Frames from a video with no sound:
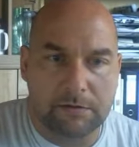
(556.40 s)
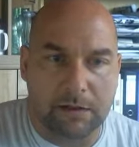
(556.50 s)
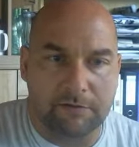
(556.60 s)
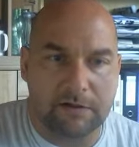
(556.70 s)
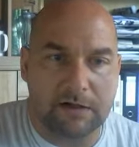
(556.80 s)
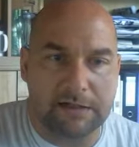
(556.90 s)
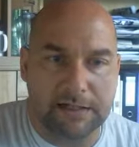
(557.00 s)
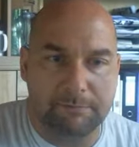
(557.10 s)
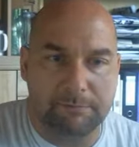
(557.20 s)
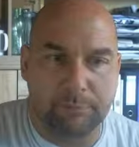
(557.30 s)
Auch wenn wir gerade
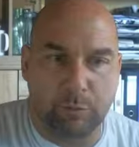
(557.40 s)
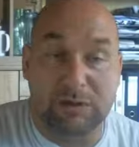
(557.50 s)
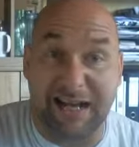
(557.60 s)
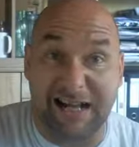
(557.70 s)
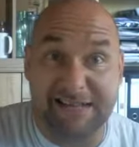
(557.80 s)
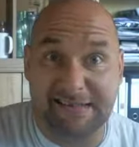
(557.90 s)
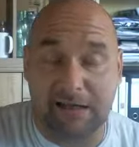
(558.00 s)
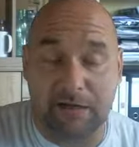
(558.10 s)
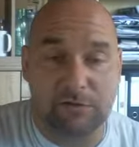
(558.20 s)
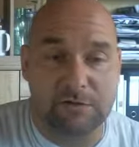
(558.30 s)
eben brutal
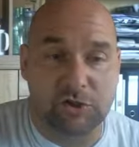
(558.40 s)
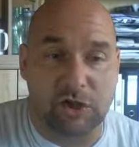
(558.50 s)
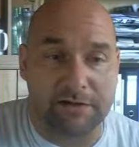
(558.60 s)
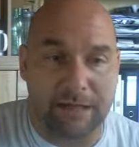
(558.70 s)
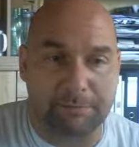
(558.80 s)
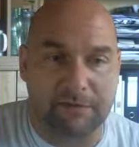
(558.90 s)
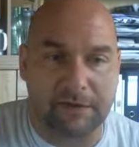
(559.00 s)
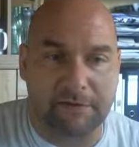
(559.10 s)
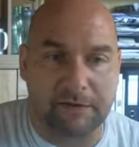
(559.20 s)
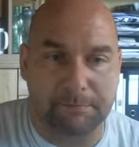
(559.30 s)
390 Schaden
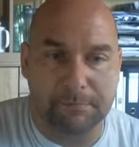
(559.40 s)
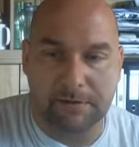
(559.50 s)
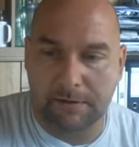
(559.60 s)
abgewehrt haben.